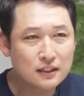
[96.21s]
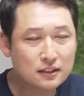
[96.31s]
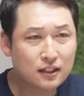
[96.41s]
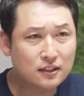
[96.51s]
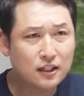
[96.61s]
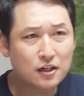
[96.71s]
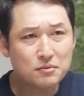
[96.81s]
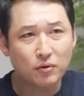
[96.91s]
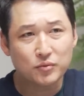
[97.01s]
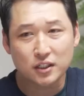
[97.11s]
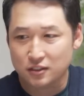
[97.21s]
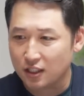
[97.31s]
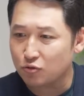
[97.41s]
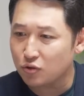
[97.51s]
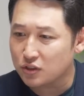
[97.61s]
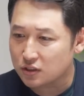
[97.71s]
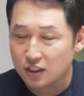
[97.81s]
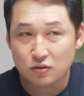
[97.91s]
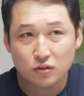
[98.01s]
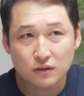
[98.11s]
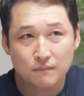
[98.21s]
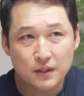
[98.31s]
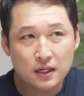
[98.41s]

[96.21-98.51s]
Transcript: 근데 그 다음이 뭡니까? 채권이에요. 채권. 네.